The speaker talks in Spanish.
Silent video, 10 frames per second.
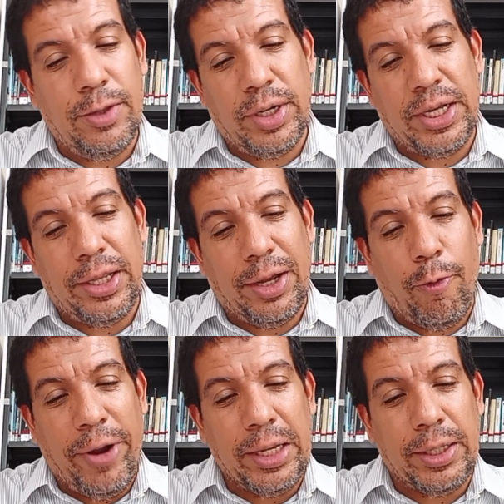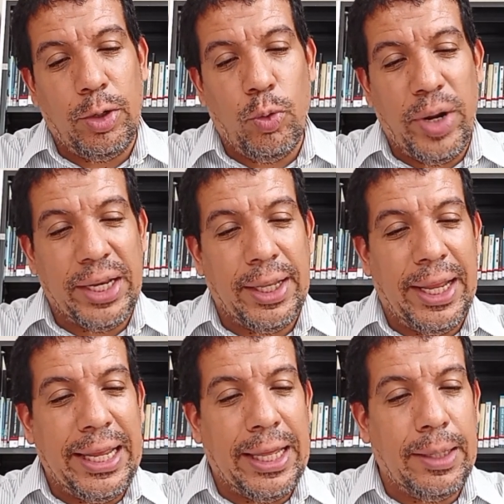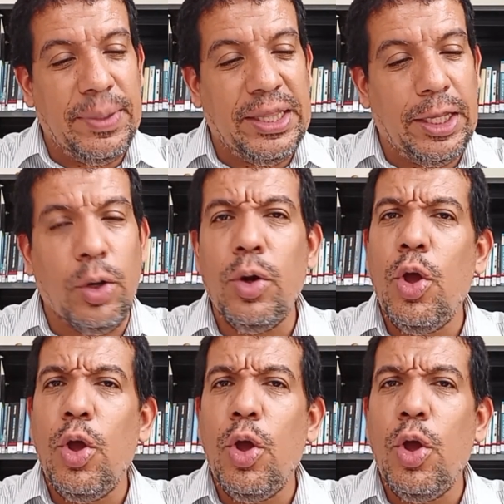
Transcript: aquella cuerda en lugar de la hija de mi tío,